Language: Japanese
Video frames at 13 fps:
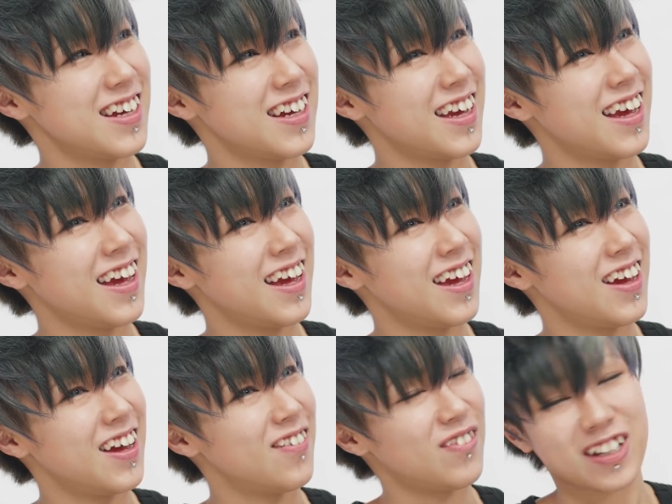
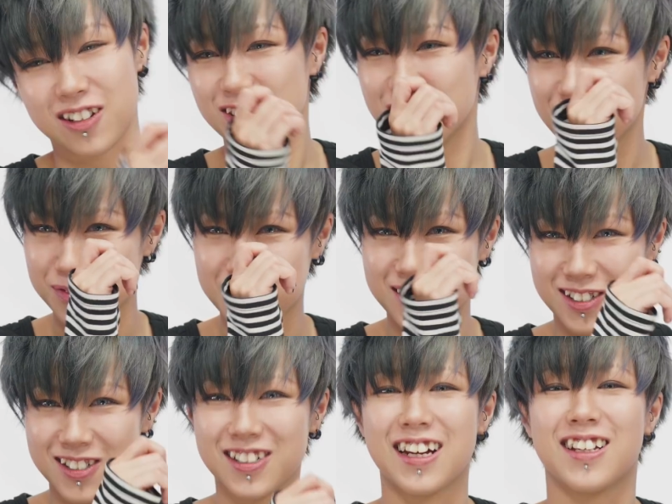えー、眉毛を埋め
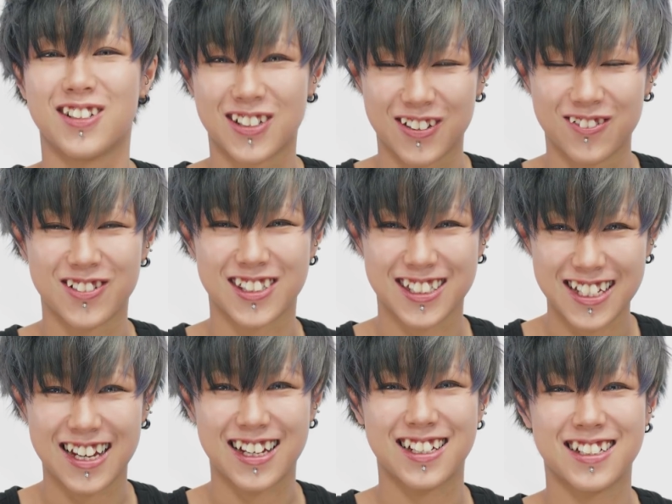るぐらいの気持
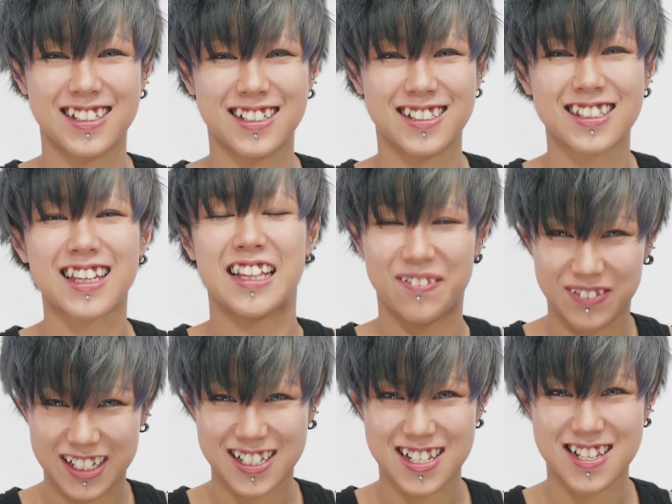ちでつけてま